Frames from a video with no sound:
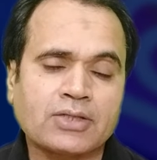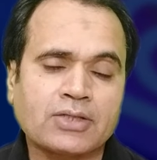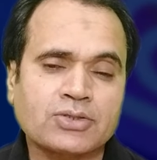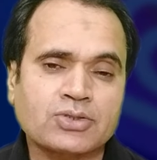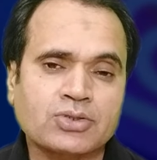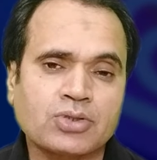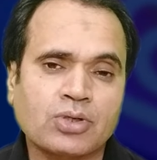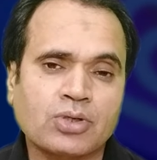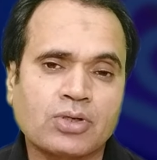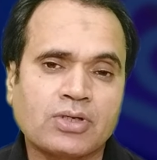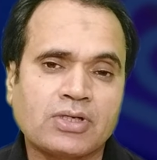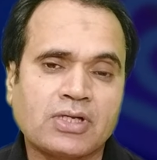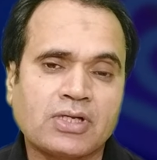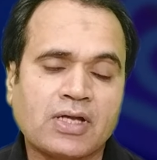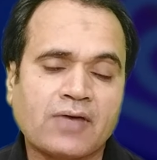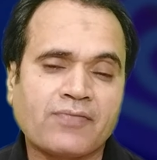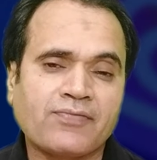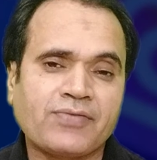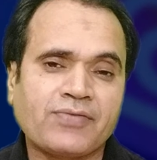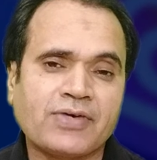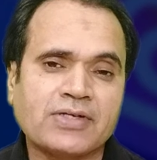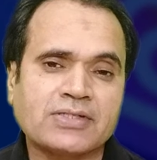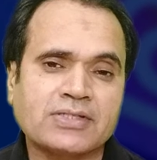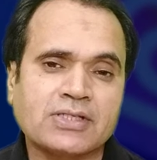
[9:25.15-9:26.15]

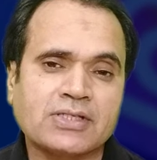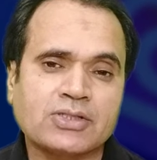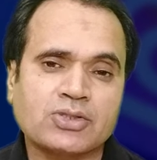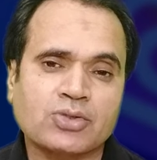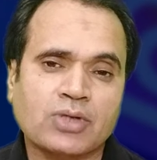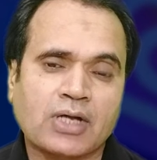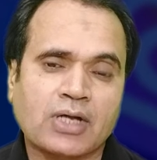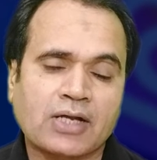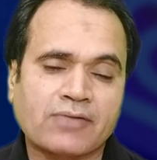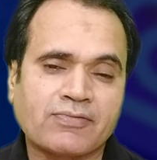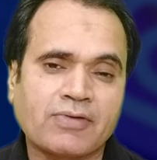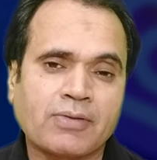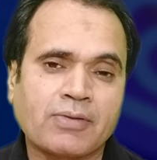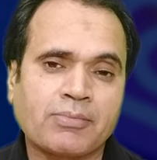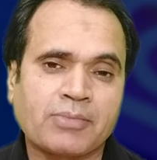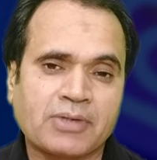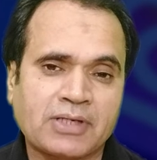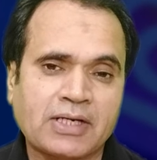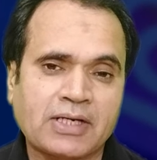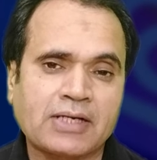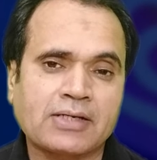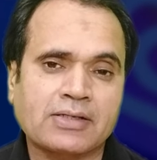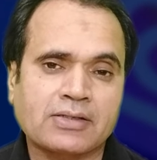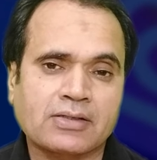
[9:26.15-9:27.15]
190 से चौरानवे
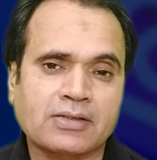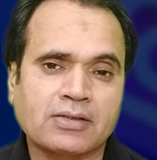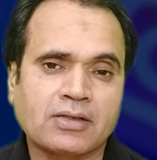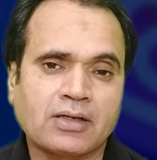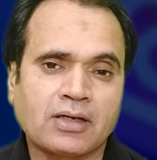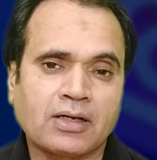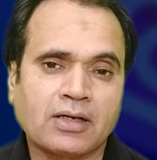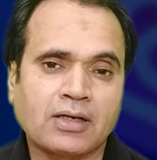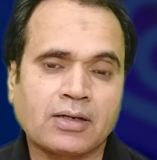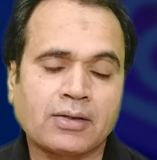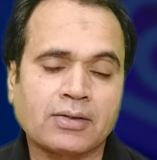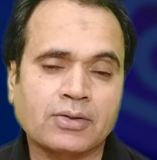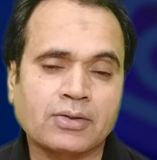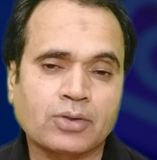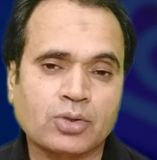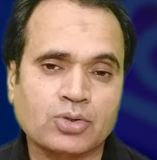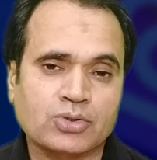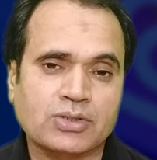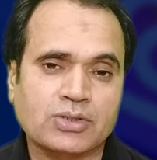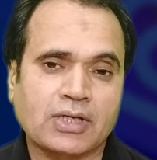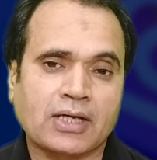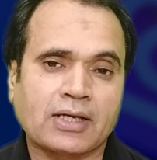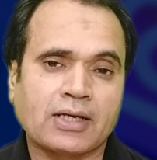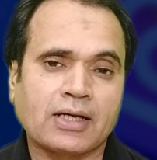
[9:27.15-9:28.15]
मिनट
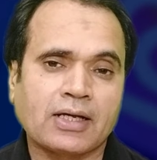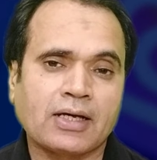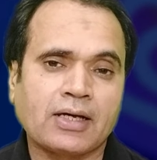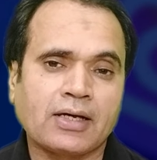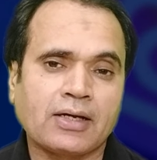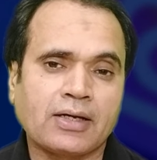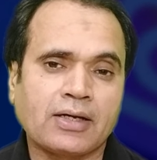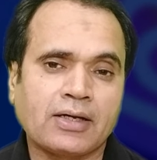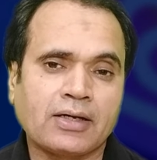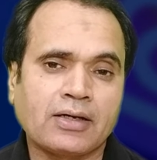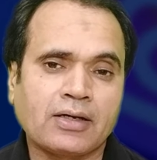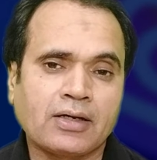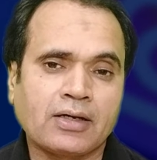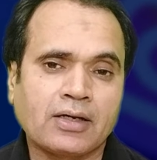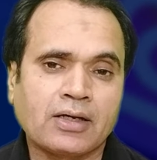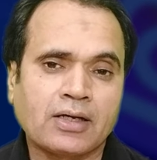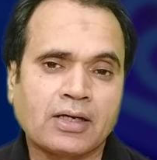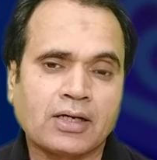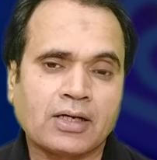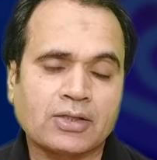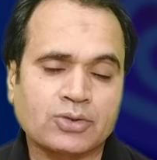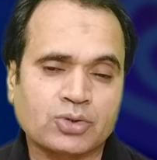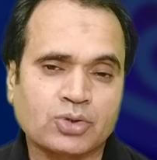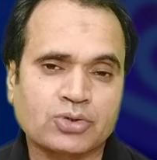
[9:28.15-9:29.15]

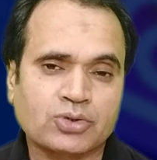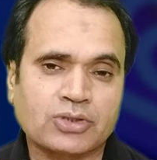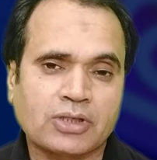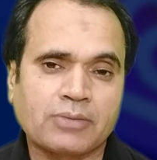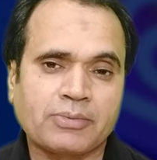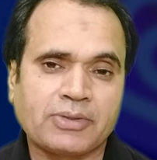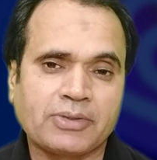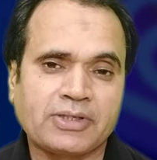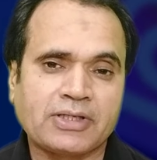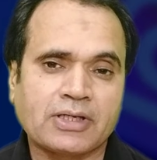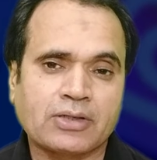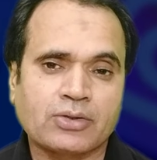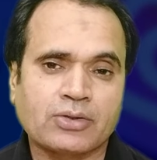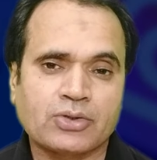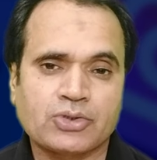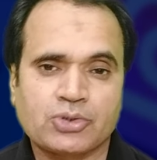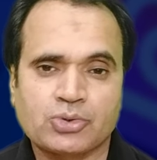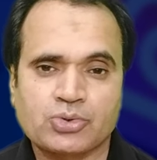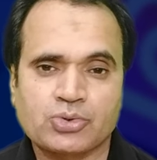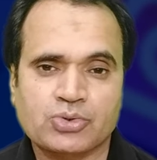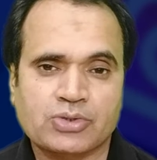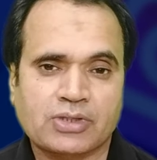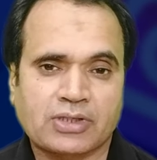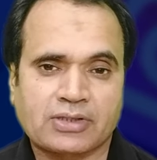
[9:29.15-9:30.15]
रोज़ाना सोशल मीडिया को
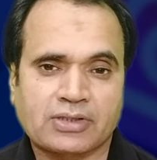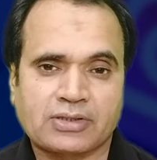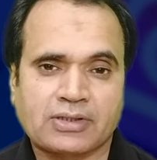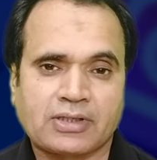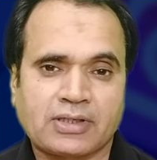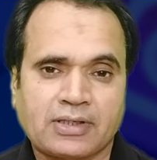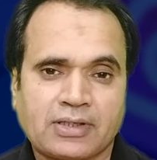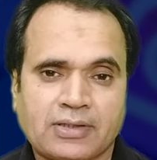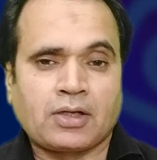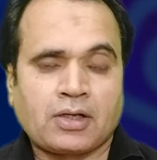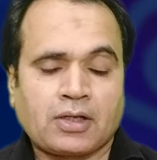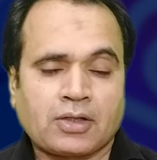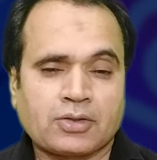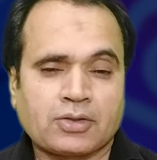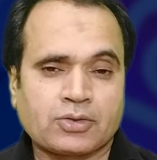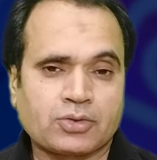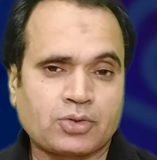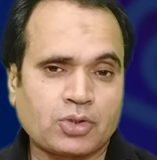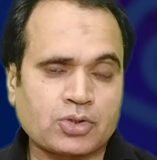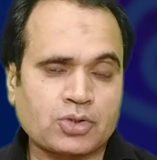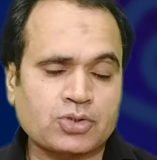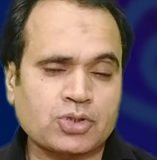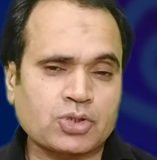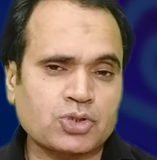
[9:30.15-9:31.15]
यूज़ करता
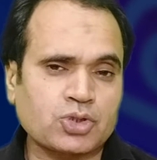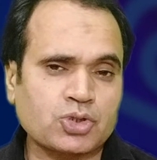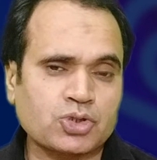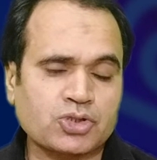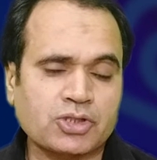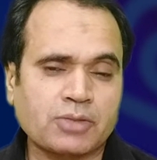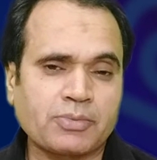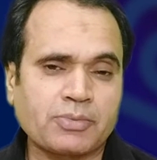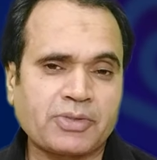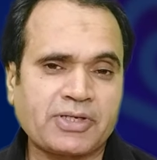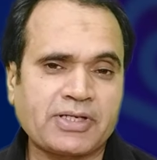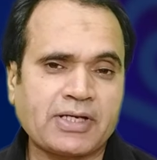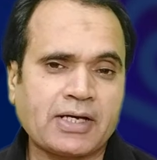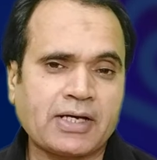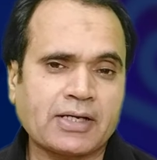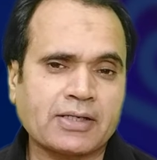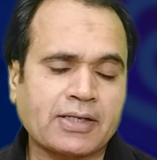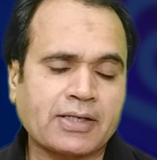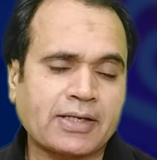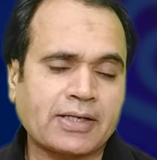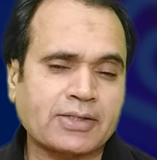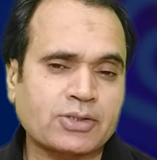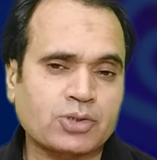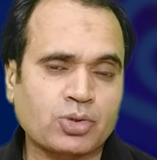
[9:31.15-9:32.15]
है दोस्तों सोशल मीडिया
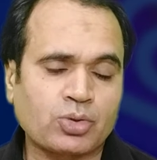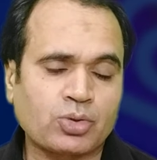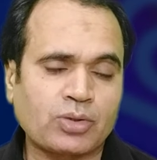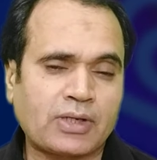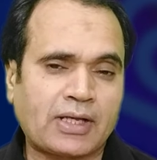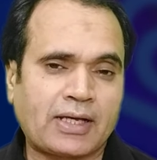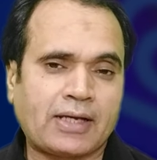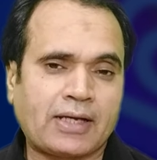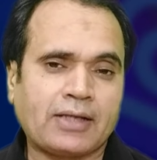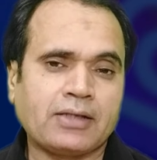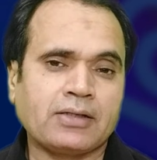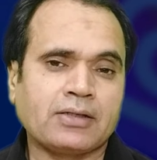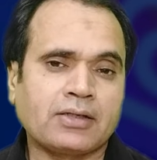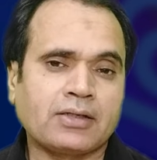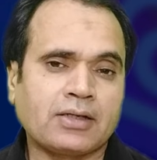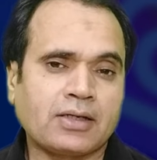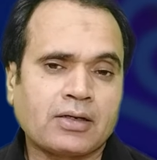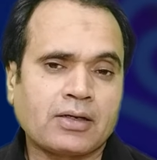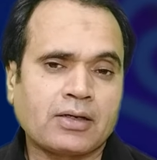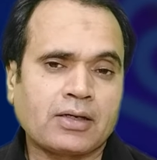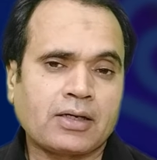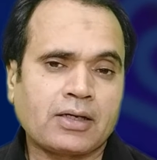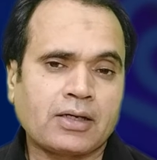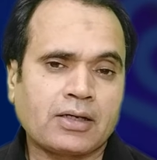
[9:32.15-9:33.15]
का एक टूल
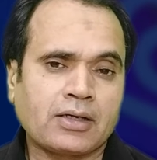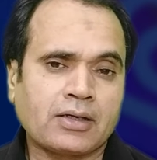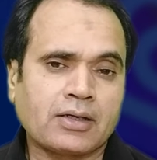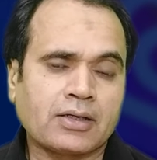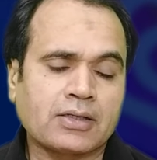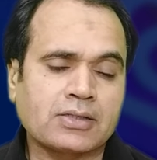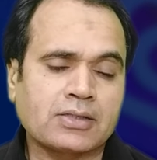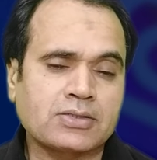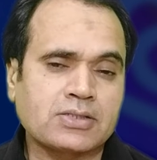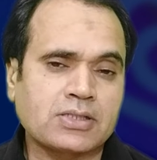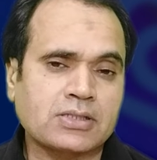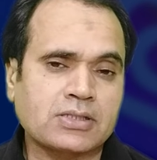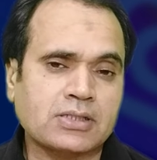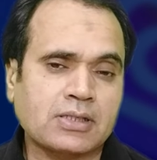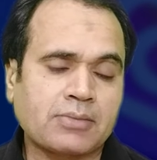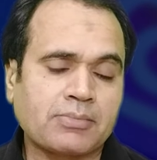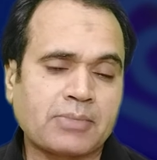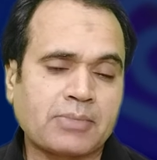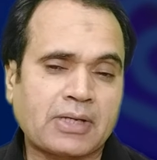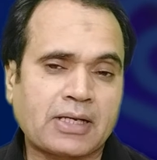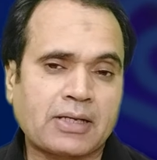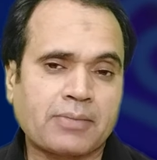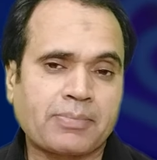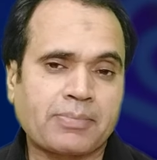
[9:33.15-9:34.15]
है
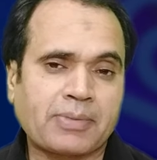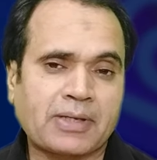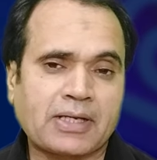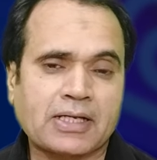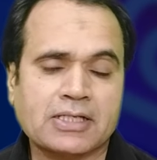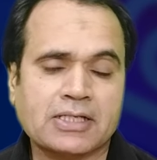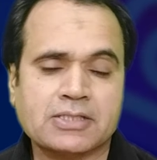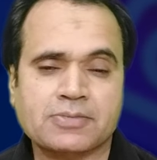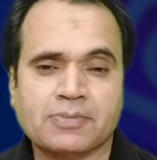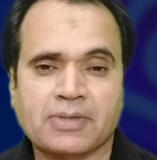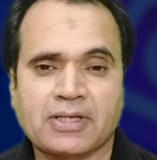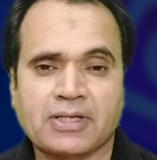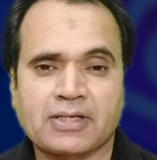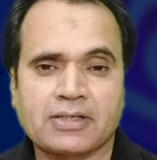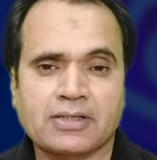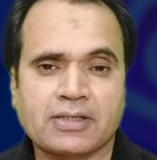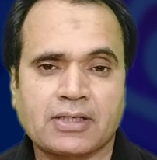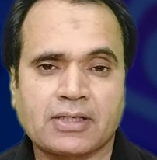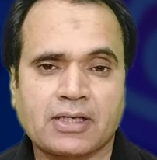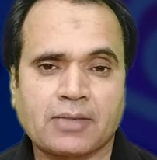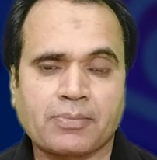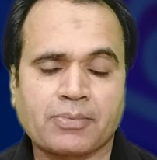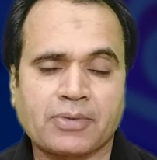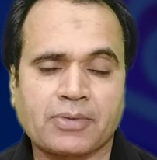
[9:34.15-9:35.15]
जिसका मैंने पहले
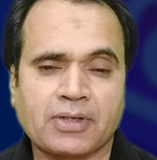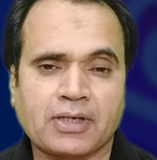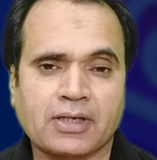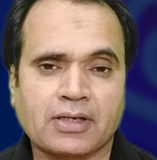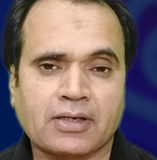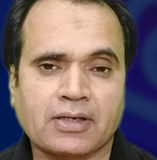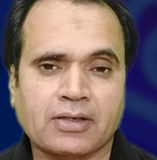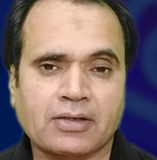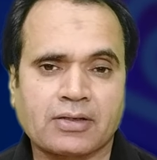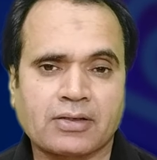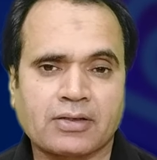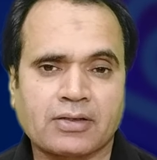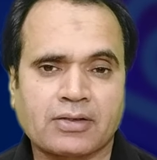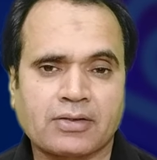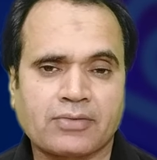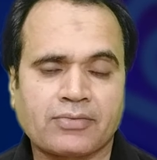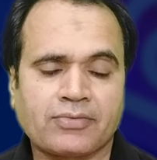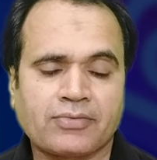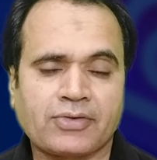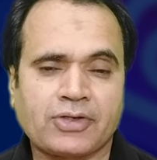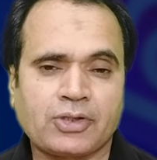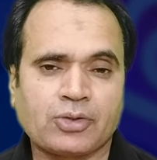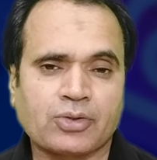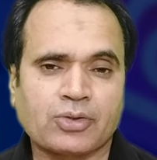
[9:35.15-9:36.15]
एक्सप्लेन किया अपनी एक
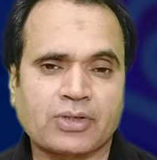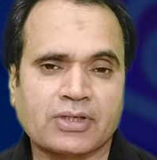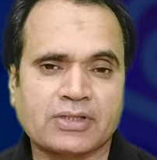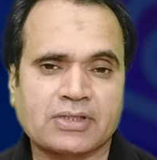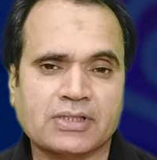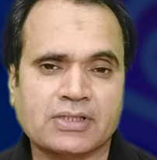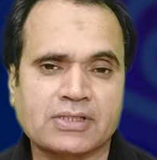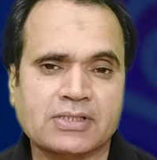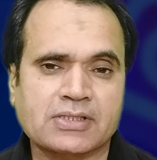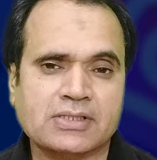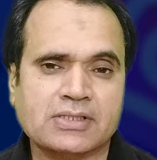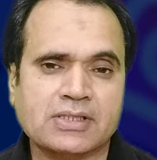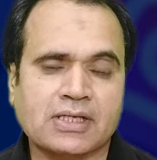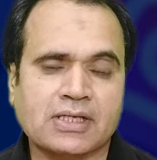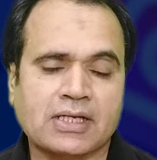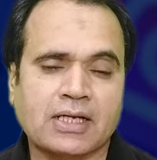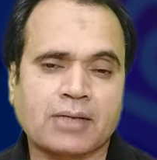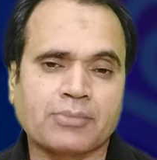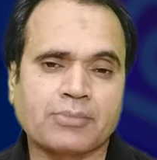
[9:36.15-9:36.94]
वीडियो के अंदर जिसका